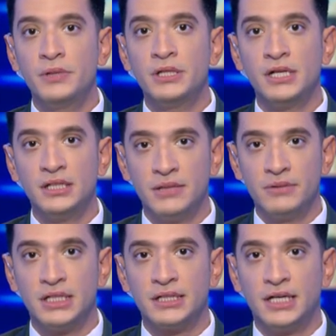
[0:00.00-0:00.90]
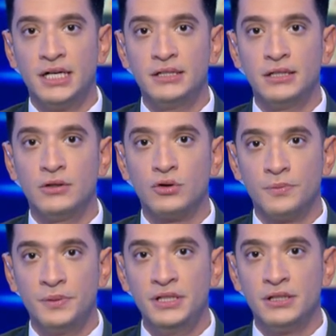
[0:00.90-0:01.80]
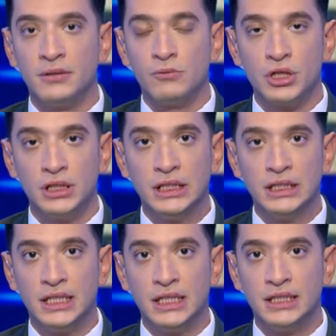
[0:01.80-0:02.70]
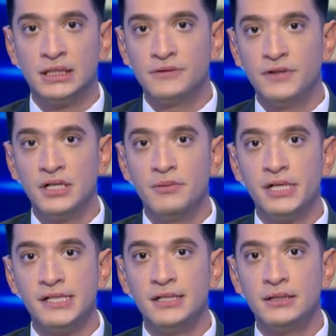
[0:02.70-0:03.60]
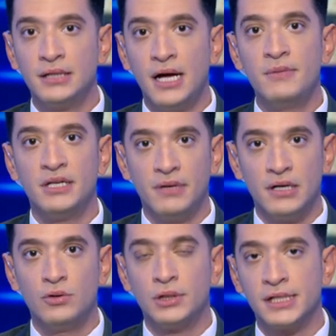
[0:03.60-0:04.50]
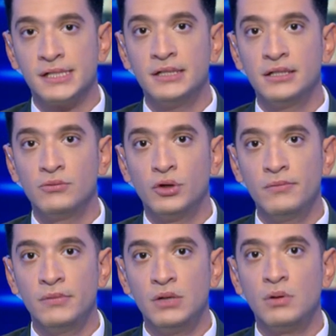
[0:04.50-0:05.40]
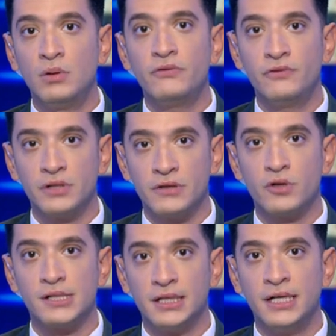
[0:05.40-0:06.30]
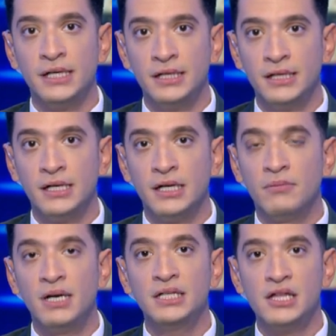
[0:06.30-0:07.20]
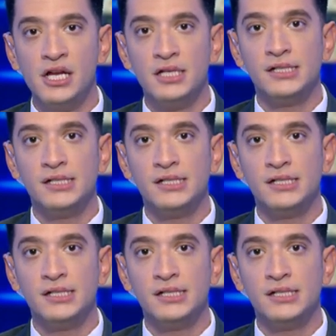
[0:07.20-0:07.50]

بريطانيا من الاتحاد الأوروبي مشددا على أن اتفاق بريكسيت حمل معه إنجازات مهمة ووفر فرصا هائلة بعد ثلاث